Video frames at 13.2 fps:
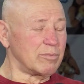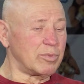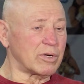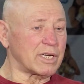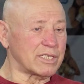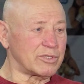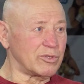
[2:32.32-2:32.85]

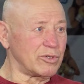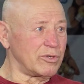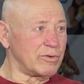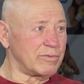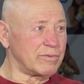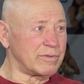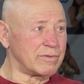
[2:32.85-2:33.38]

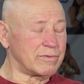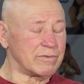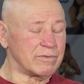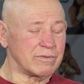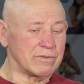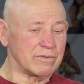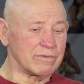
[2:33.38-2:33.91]
pokazują
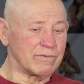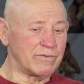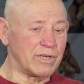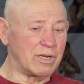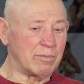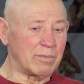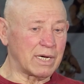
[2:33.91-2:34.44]
w
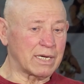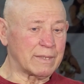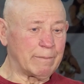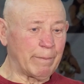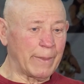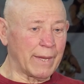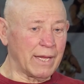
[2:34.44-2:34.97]
filmach.
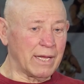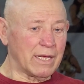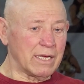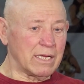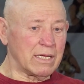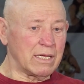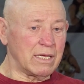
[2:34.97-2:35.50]

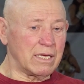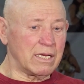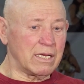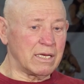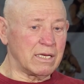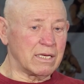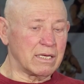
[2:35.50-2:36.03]

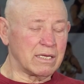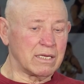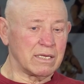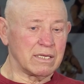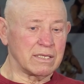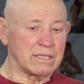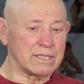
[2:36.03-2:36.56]
I
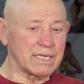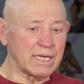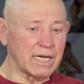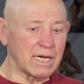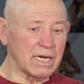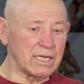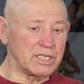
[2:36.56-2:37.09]

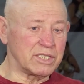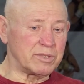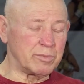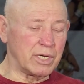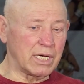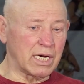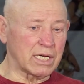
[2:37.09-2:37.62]

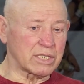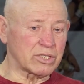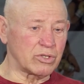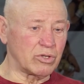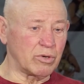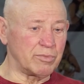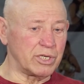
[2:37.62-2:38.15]
Zajechaliśmy
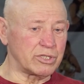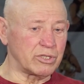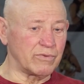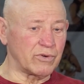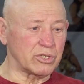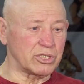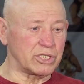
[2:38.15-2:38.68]
aż do
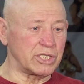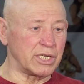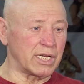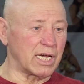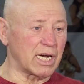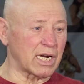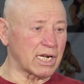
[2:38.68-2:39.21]
miejscowości
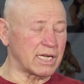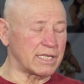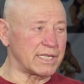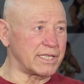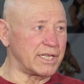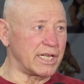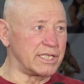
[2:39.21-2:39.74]
Igarka
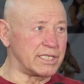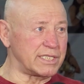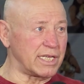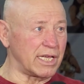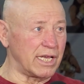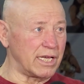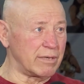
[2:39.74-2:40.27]
nad
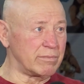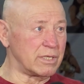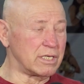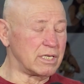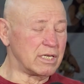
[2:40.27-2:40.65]
Jenisejem,